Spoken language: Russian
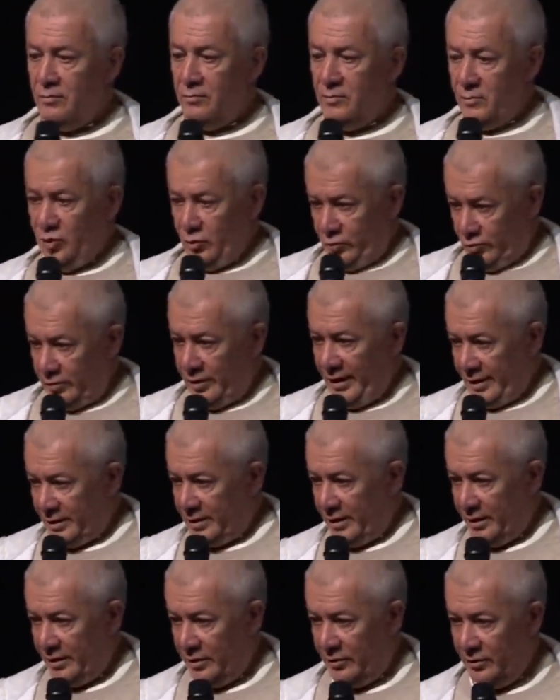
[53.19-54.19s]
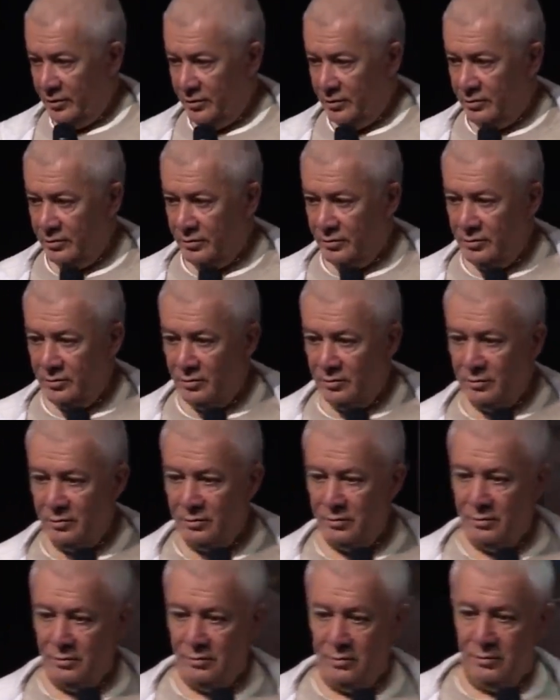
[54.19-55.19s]
Ну, резали ее.
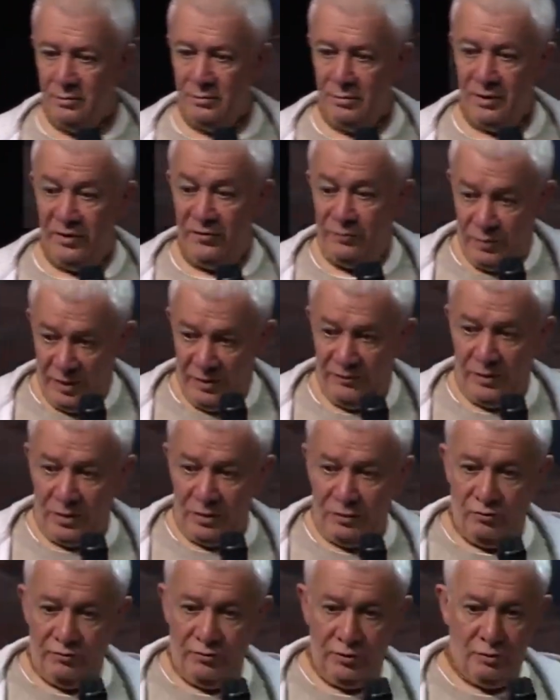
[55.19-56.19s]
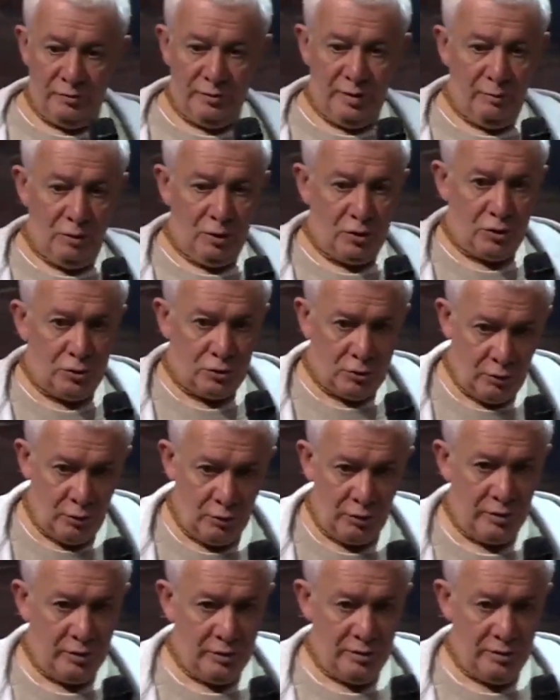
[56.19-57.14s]
Я впервые это увидел, у меня был шок.